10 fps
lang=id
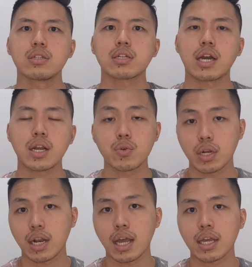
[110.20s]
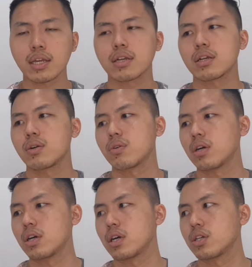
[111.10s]
sekarang udah naik
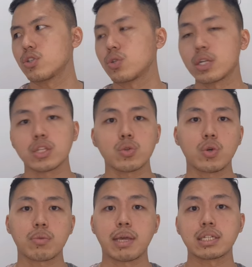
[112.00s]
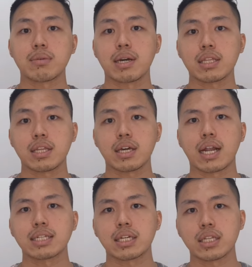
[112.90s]
uh, jujur aja tuh luar biasa banget ya
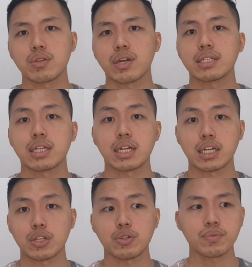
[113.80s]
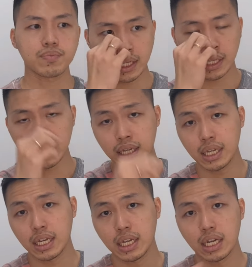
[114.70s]
rasanya tuh kayak seneng gitu di
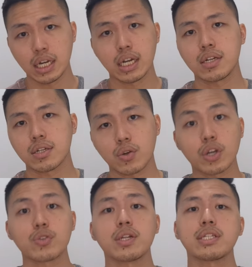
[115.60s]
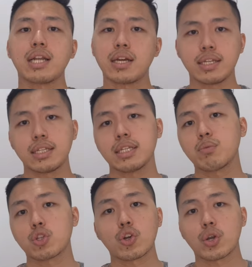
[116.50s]
uh, eh, congratulation lah intinya
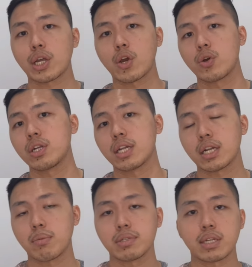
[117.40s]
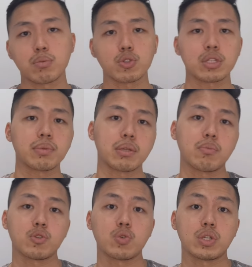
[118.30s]
buat orang-orang yang hodl dari 16 ribu terus tiba-tiba
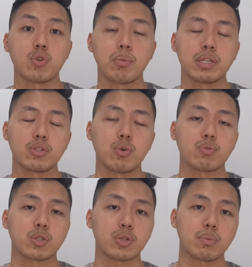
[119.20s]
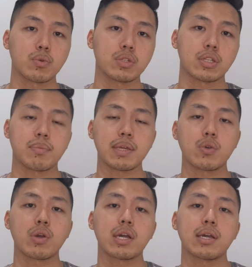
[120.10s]
mau jual di 21 ribu tetapi
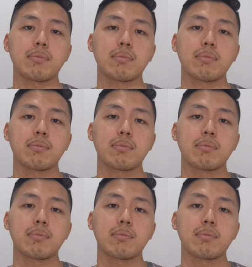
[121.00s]
gue